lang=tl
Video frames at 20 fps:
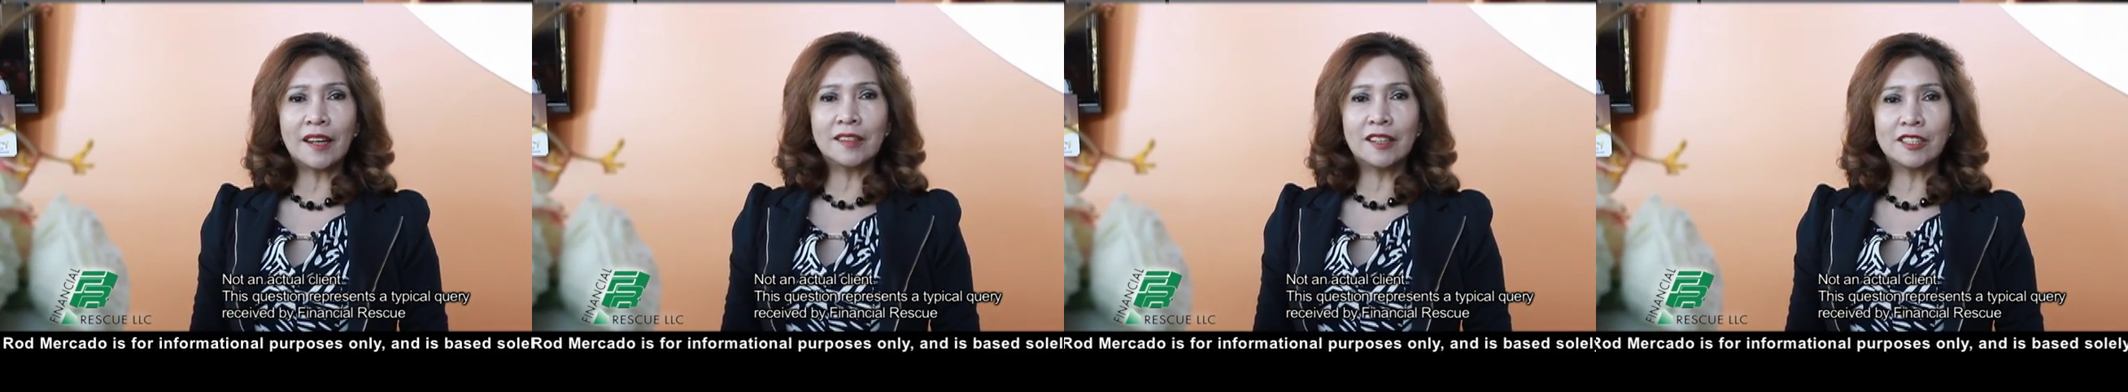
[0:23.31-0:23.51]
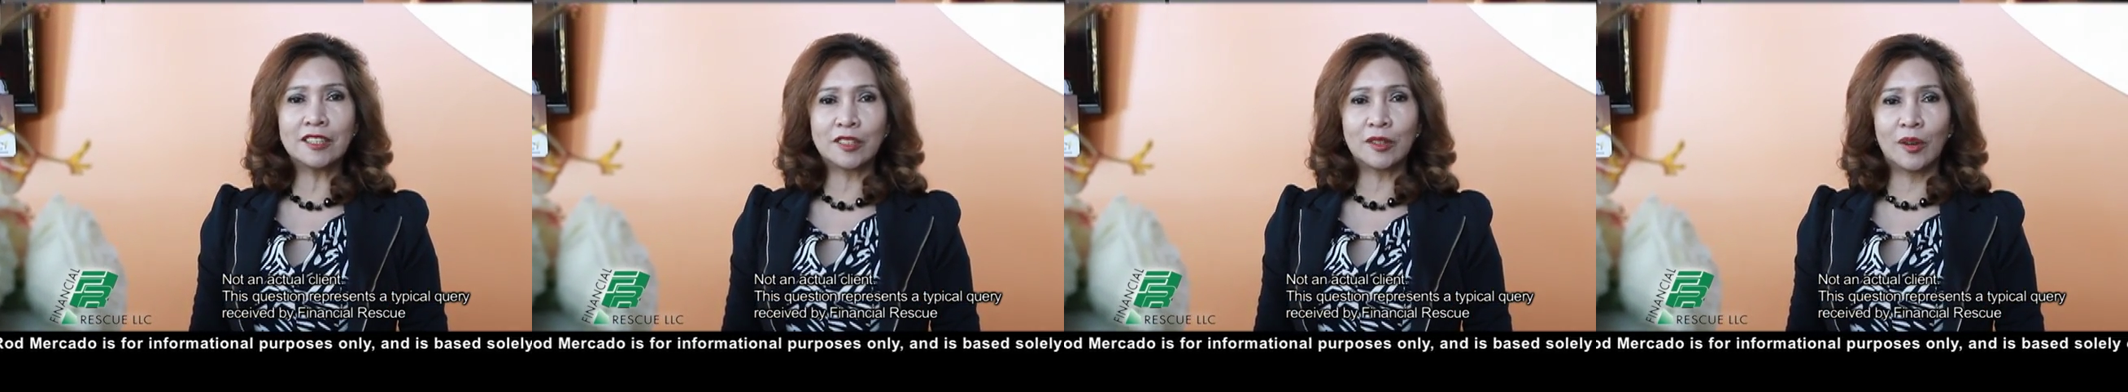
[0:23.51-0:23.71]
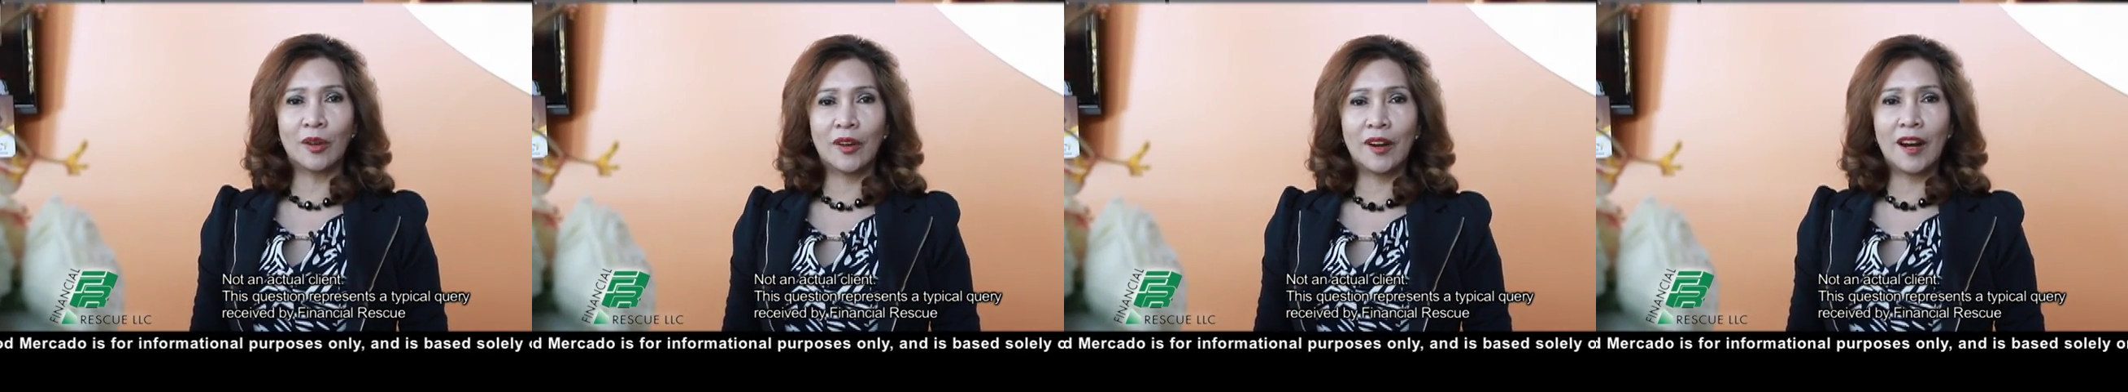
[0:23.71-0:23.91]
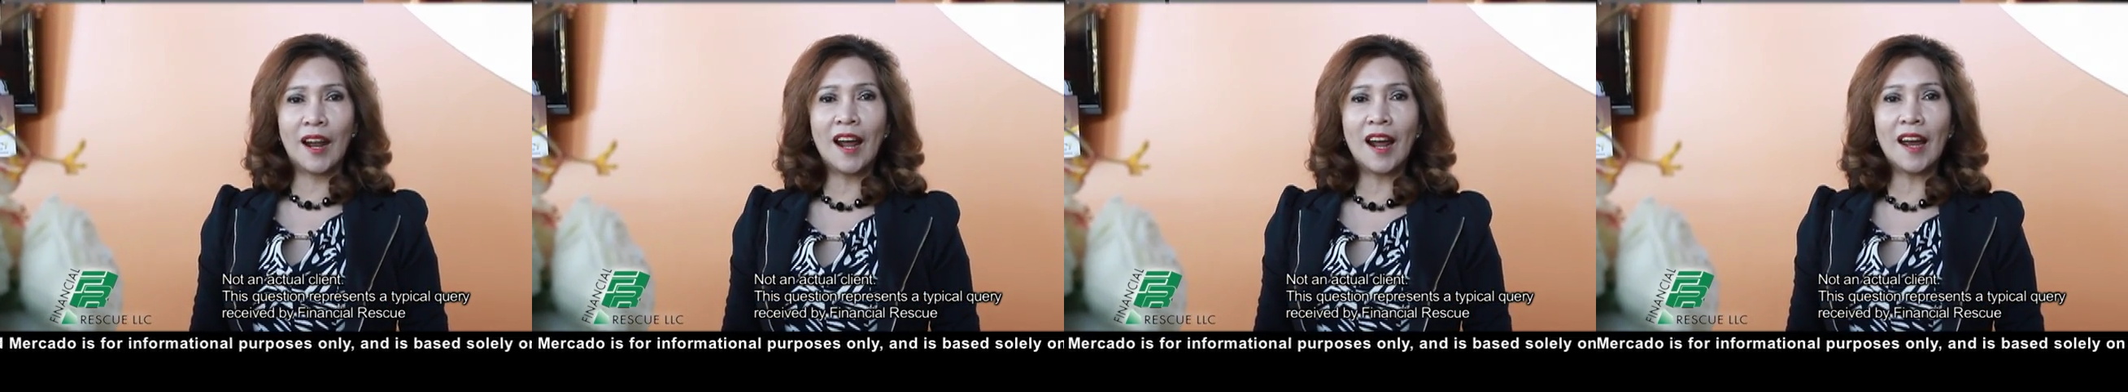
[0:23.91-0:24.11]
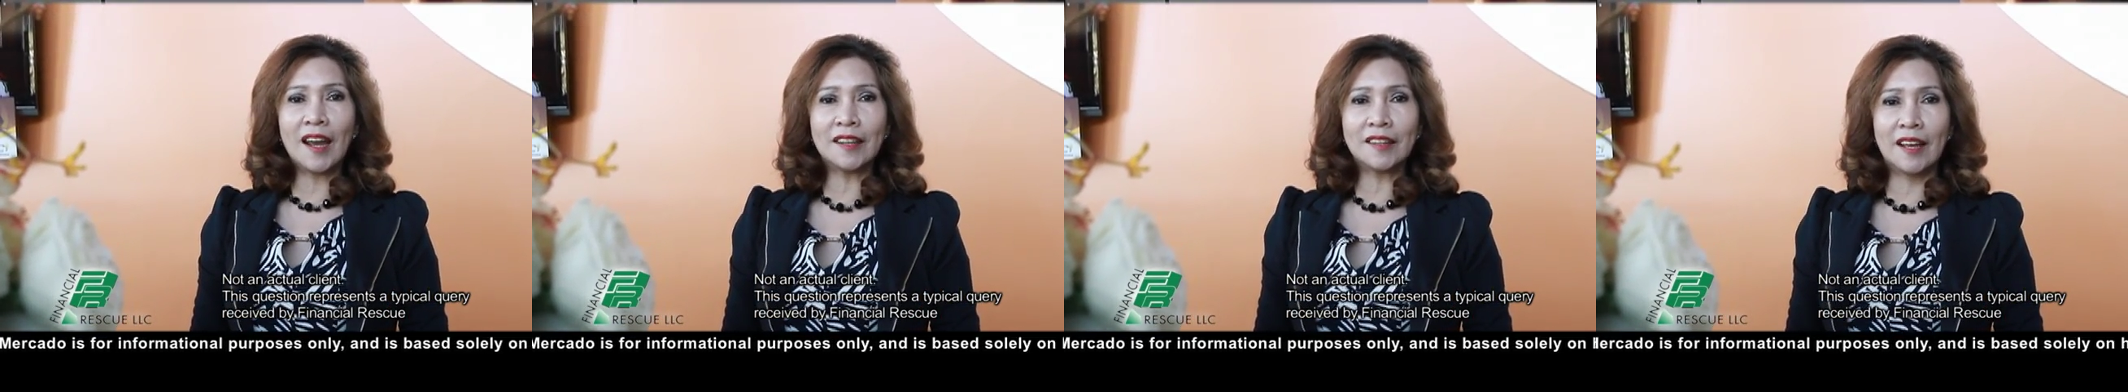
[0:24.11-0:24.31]
score ang
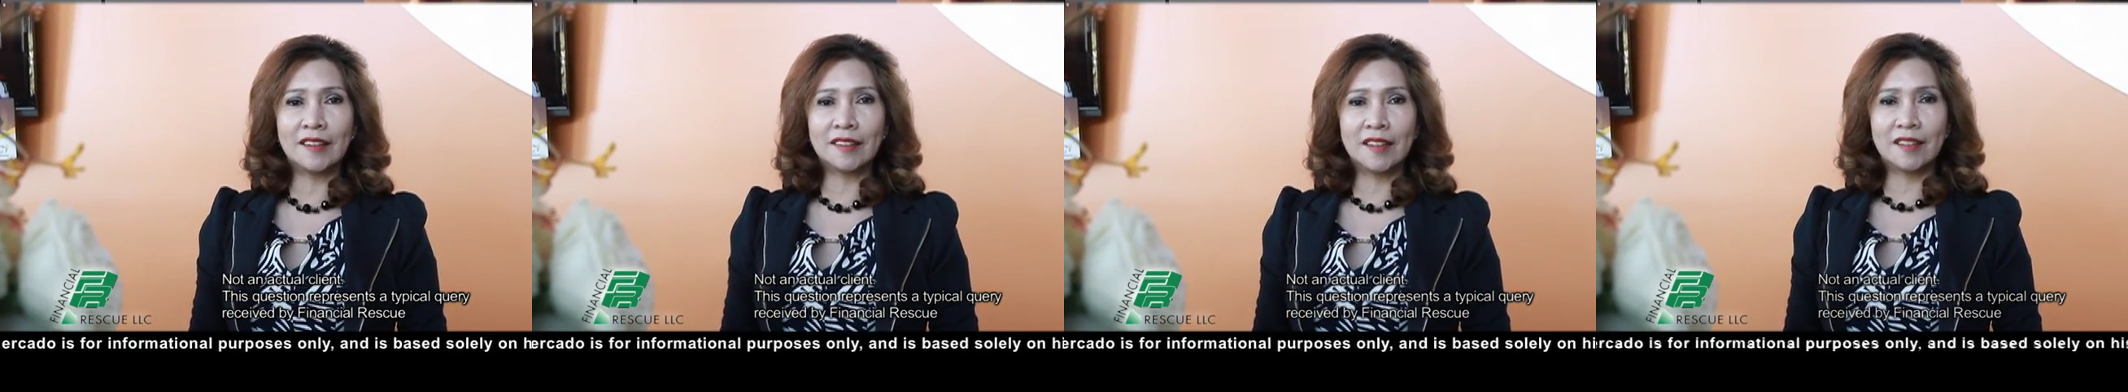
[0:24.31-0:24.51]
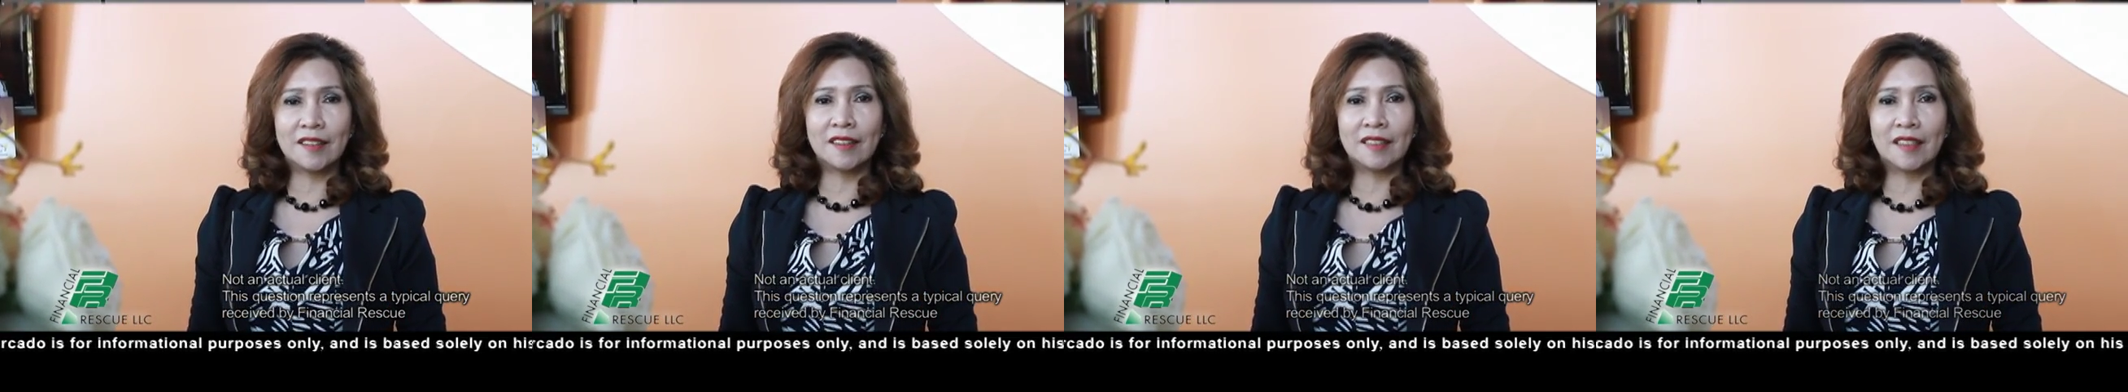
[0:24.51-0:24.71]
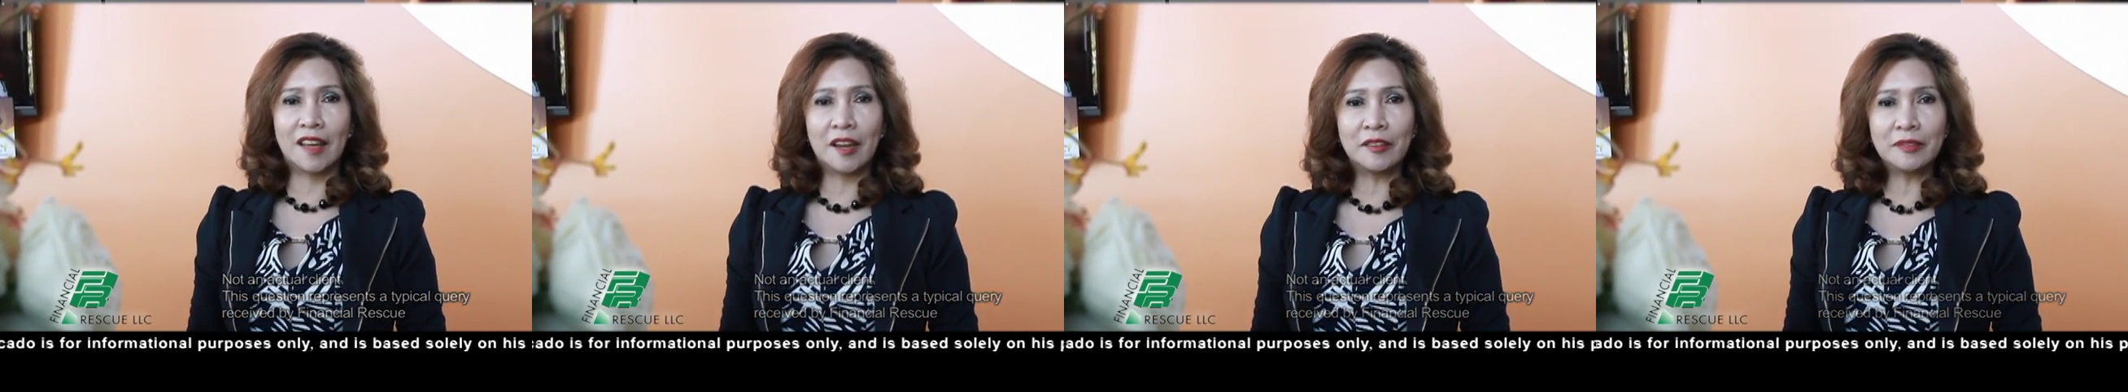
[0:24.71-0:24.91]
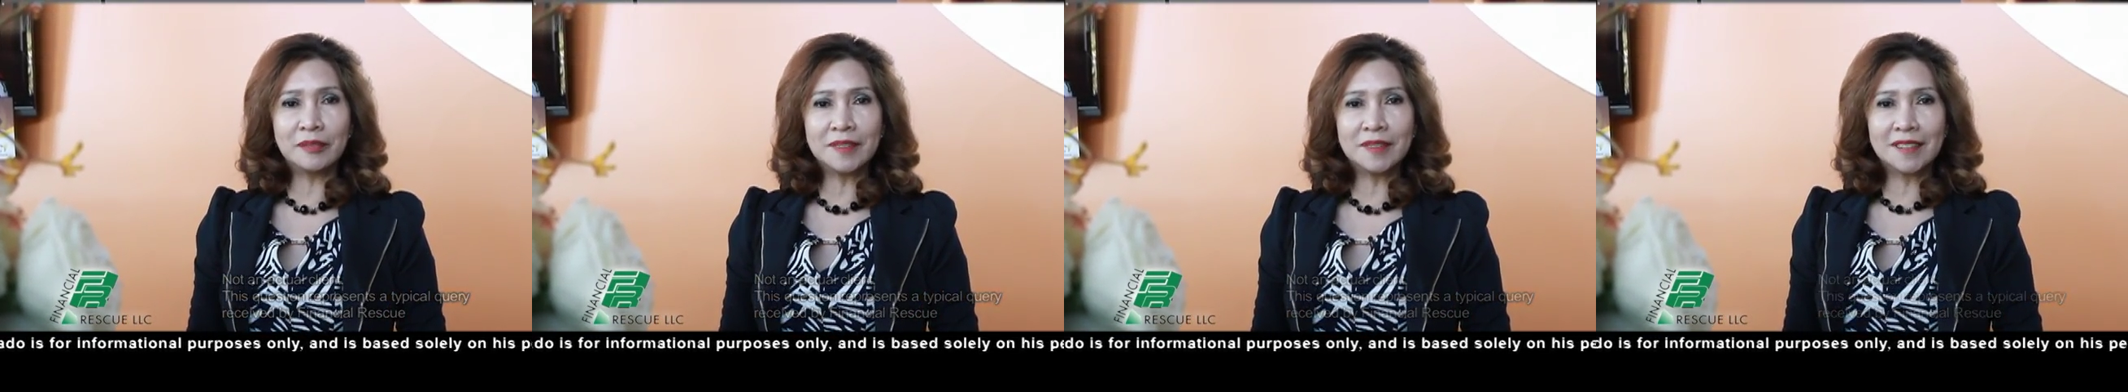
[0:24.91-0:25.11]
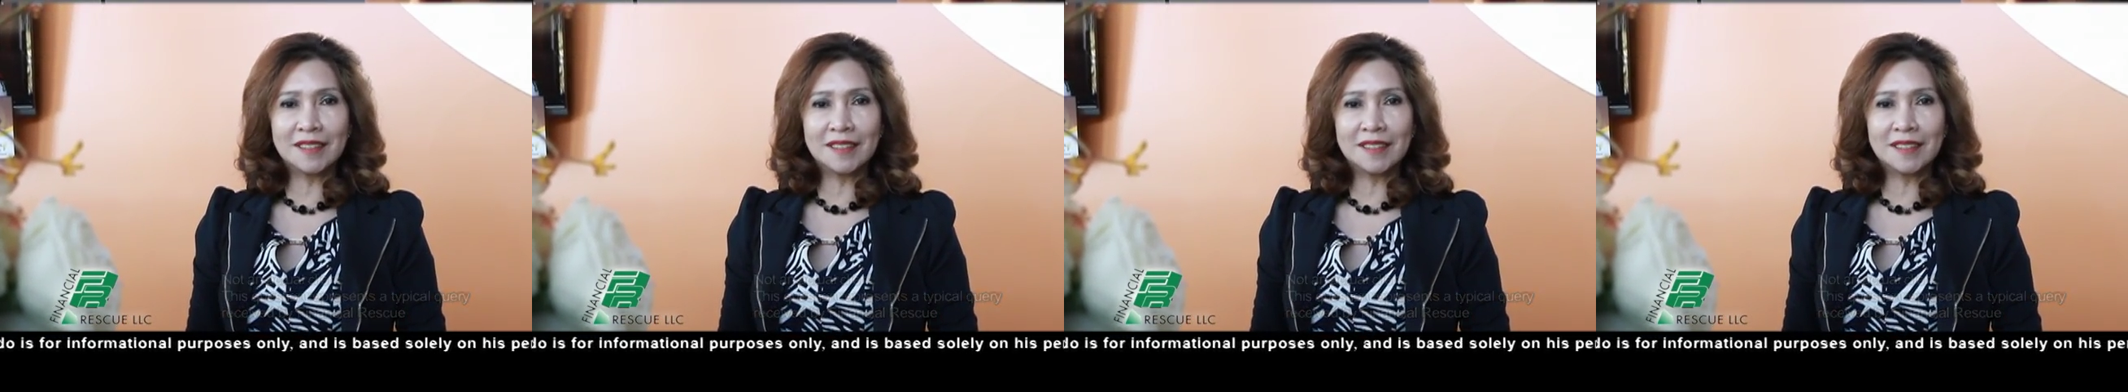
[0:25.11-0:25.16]
identity theft?